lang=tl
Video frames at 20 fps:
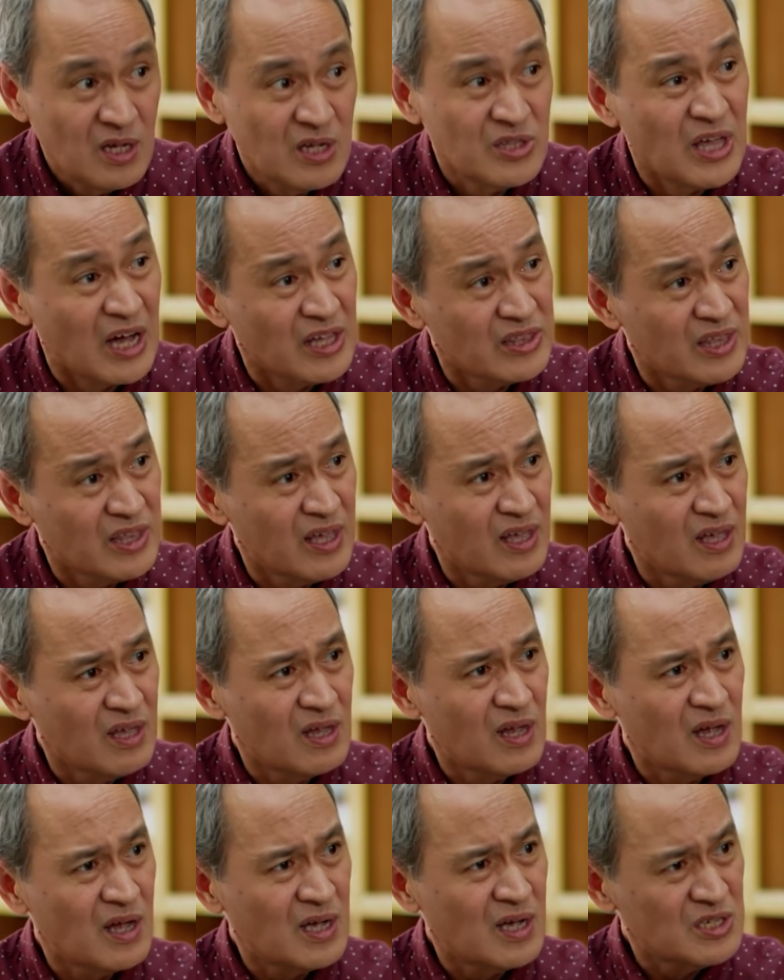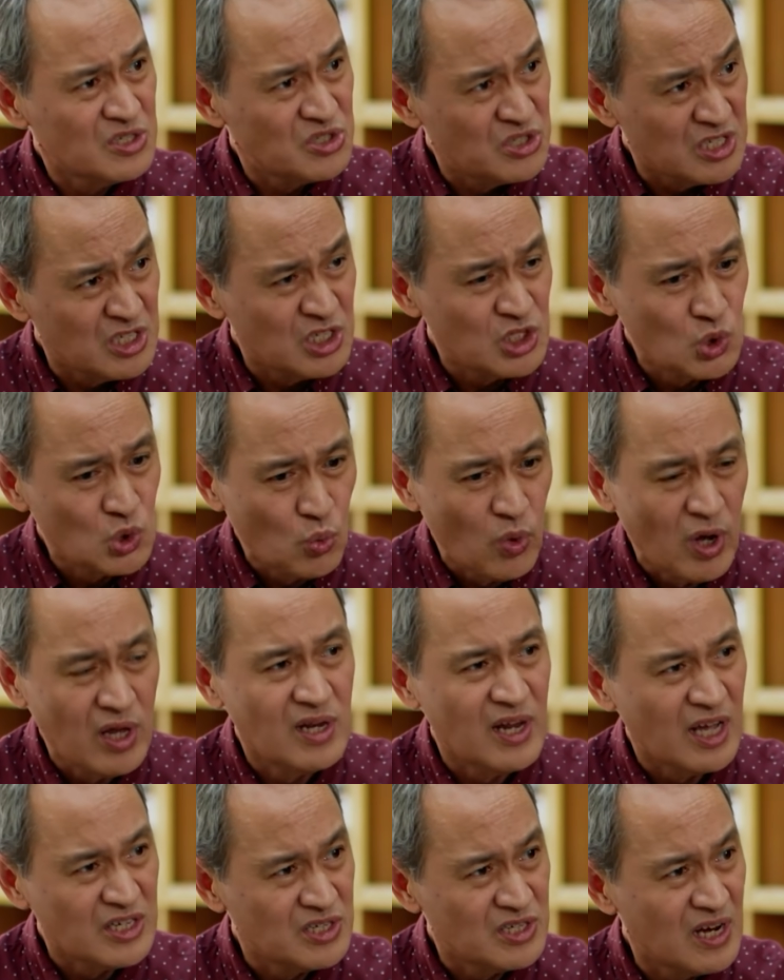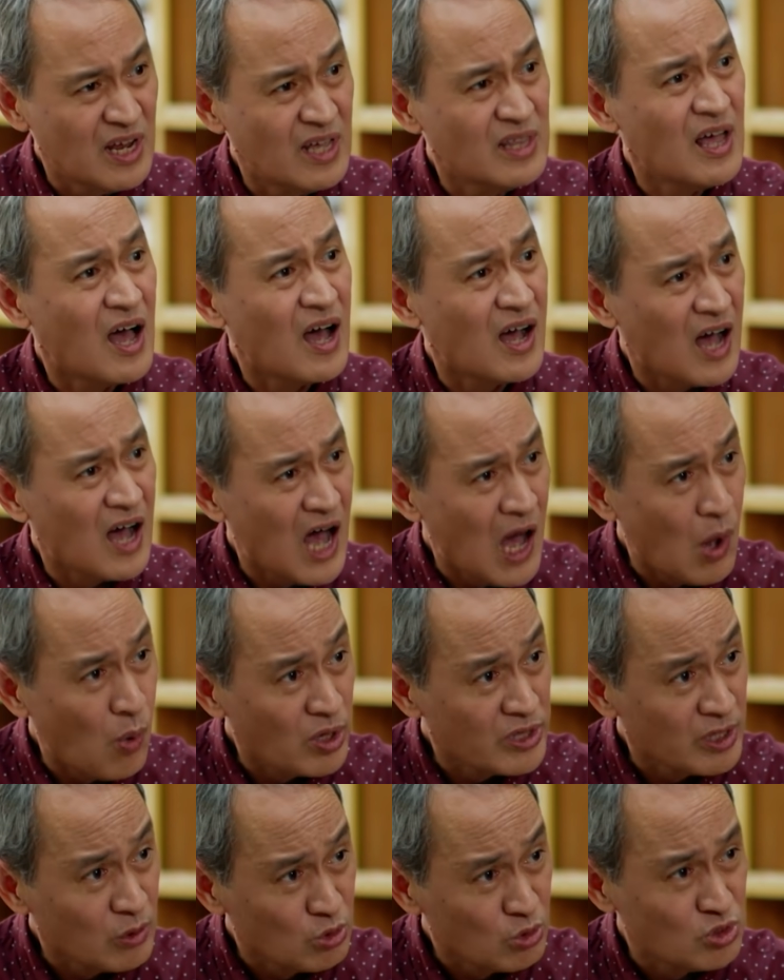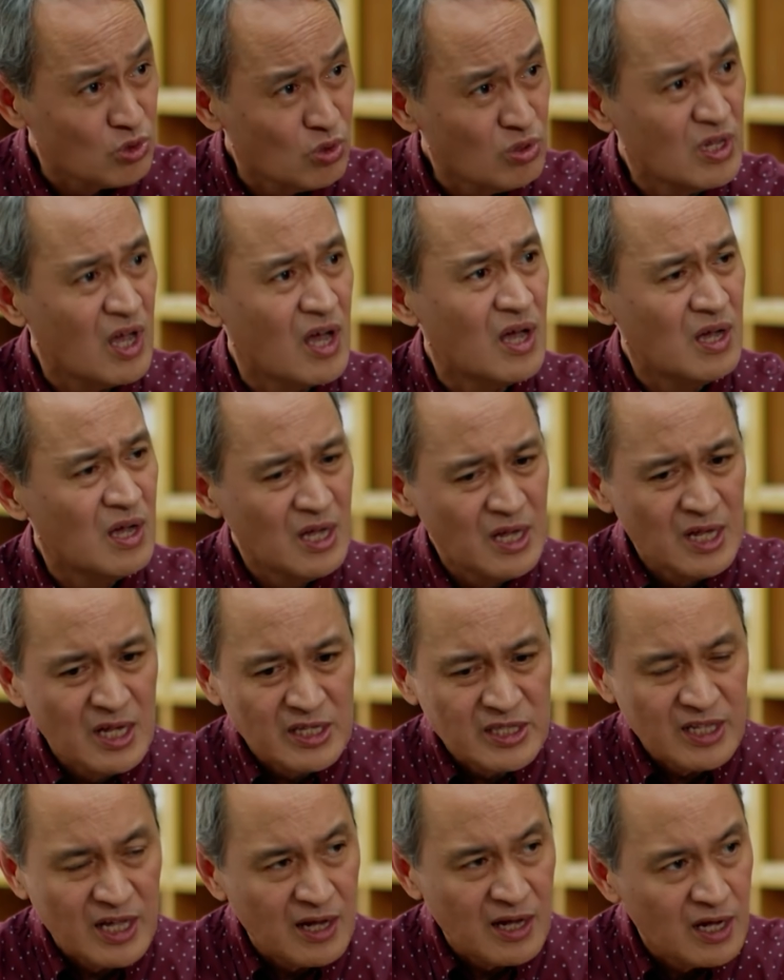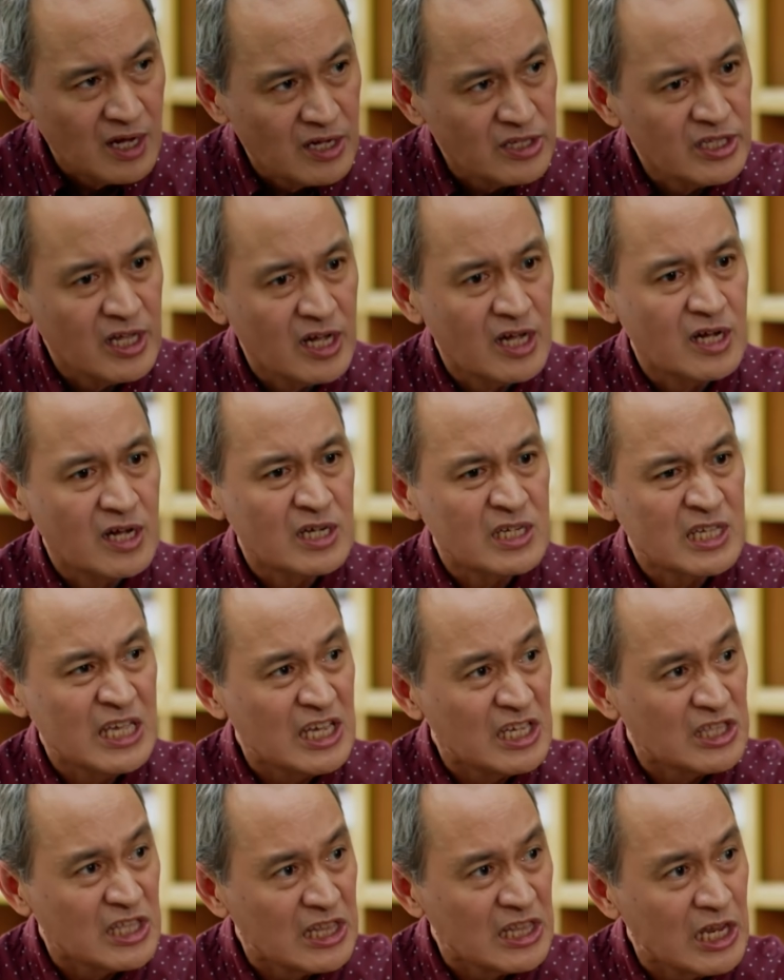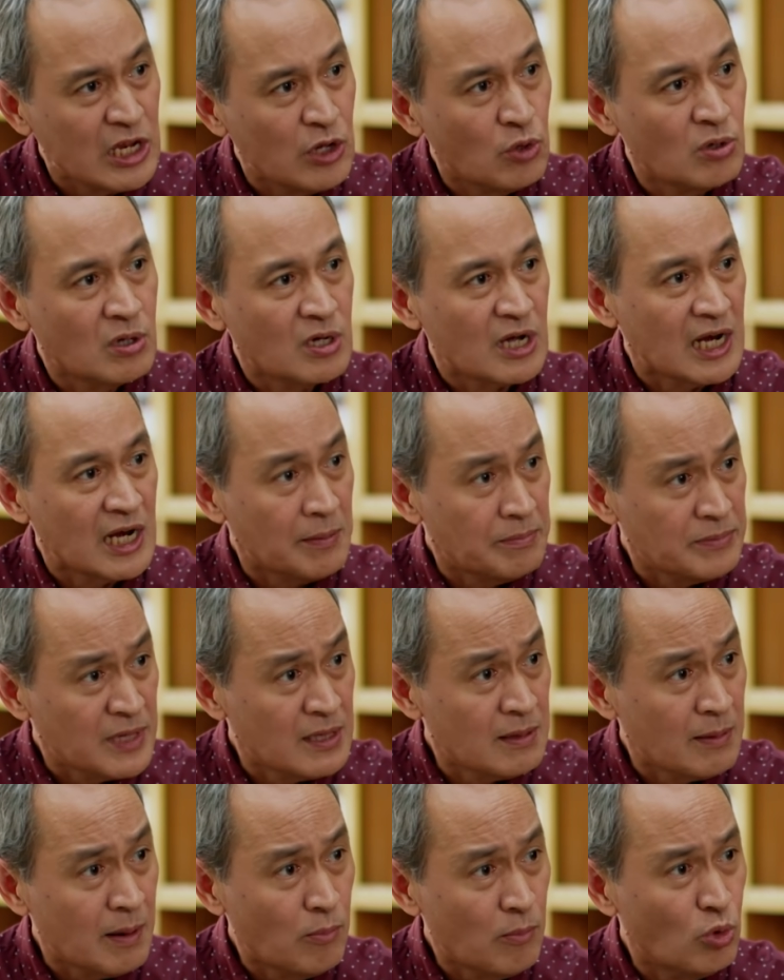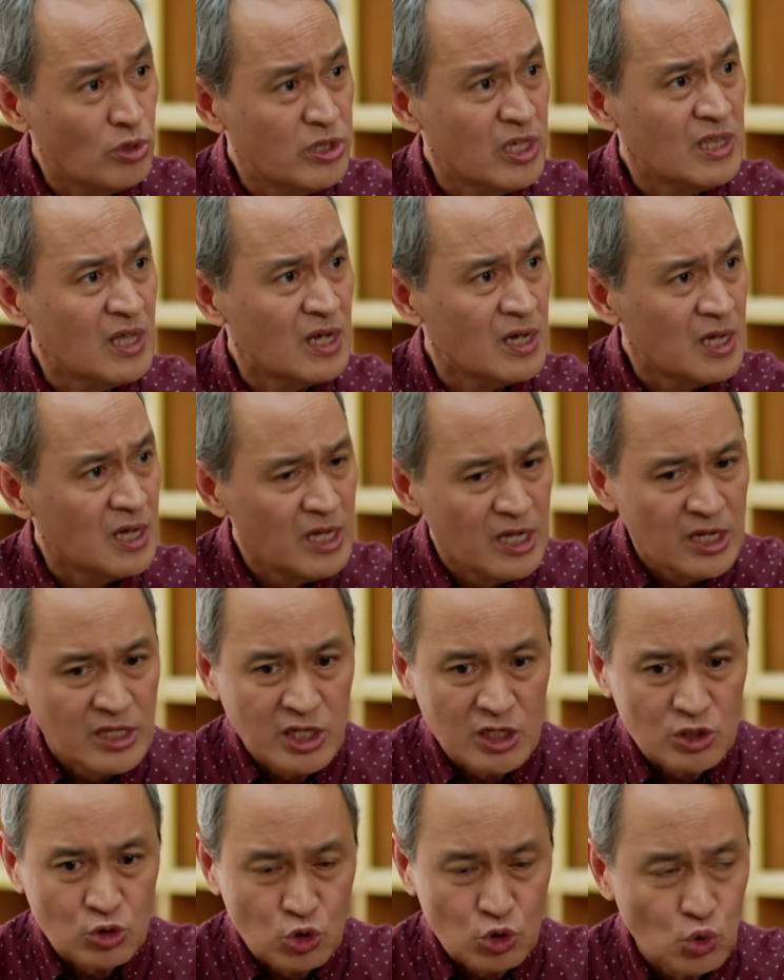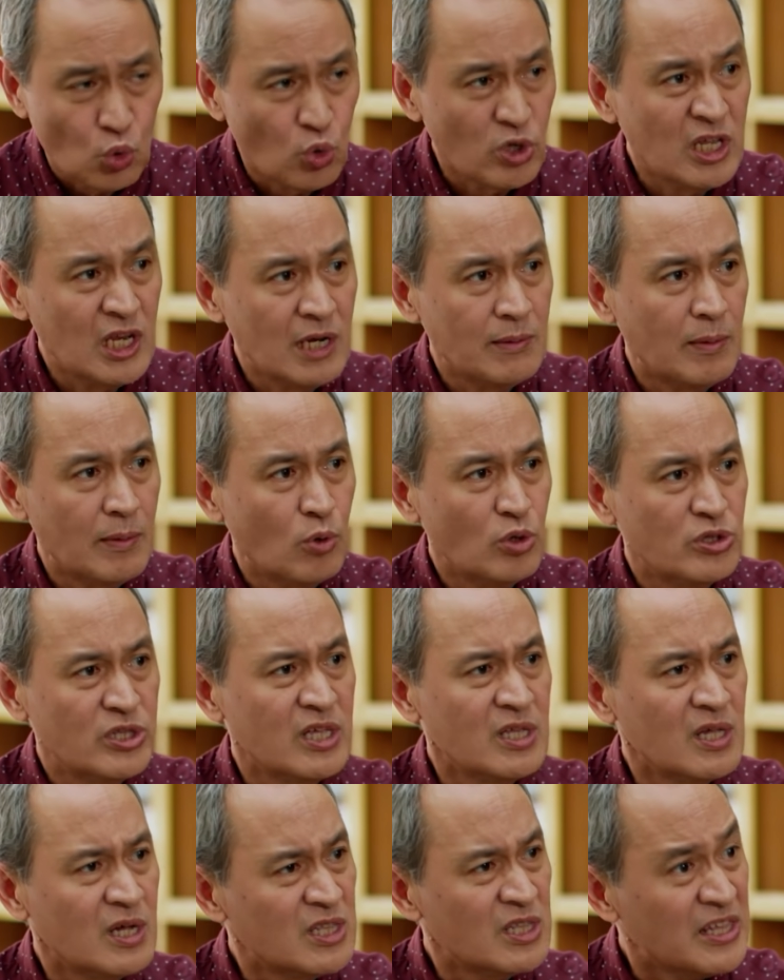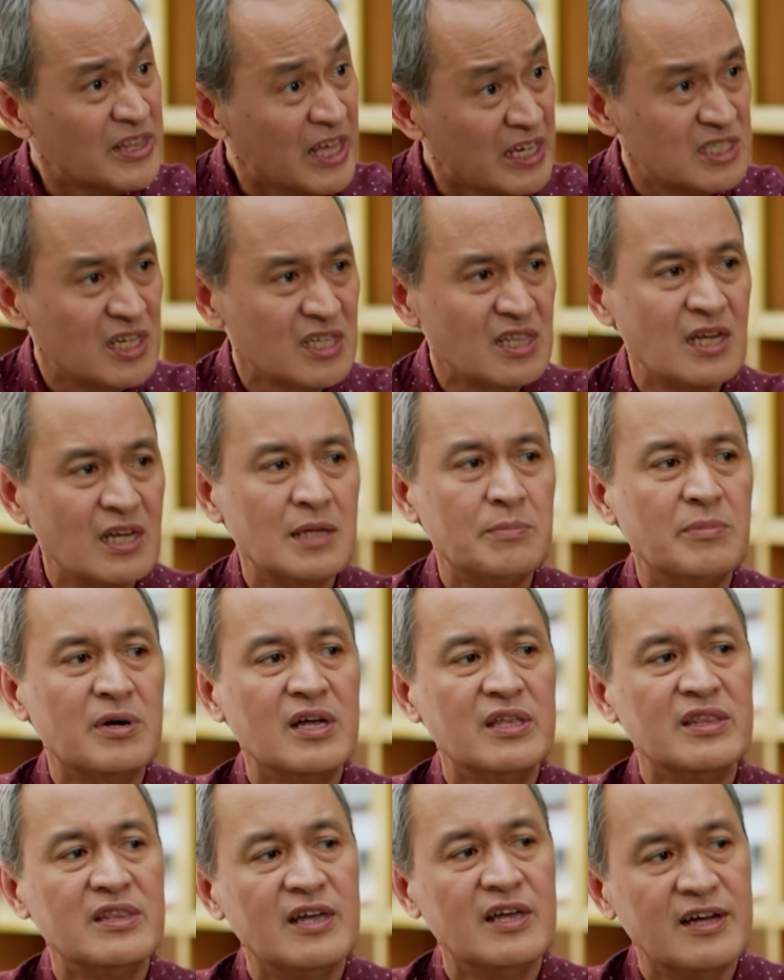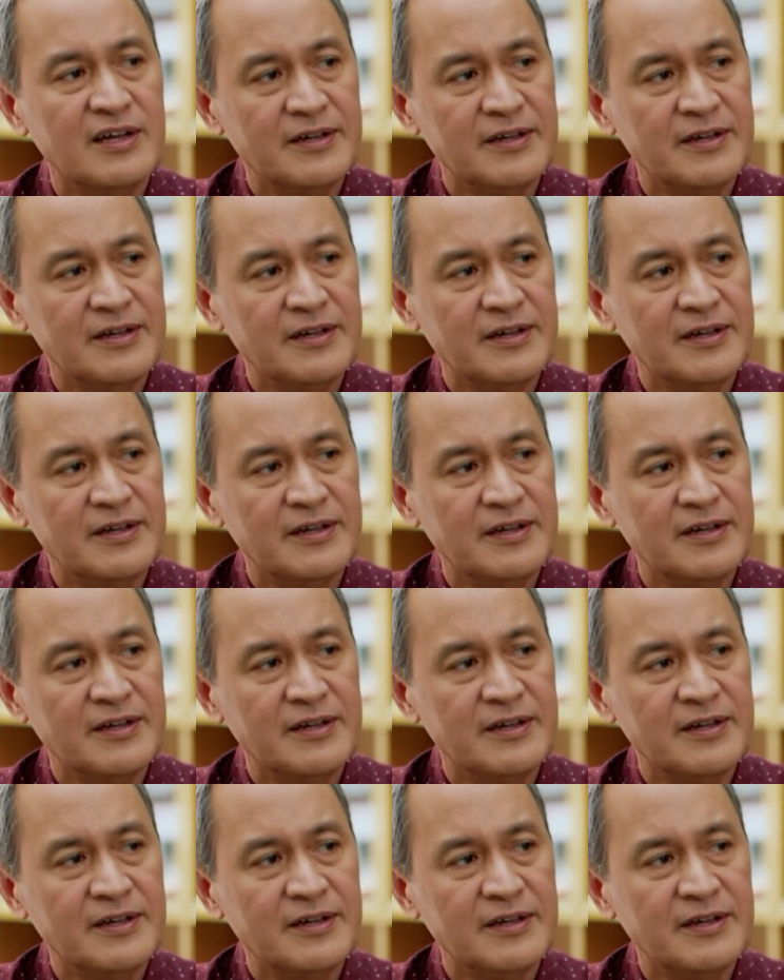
Dati, 6 is to 1 lahat sila nakakahawak ng husto na na nakikita nila yung kalamnan na mabuti, na nasusuri nila mabuti, na dadissect nila na maganda.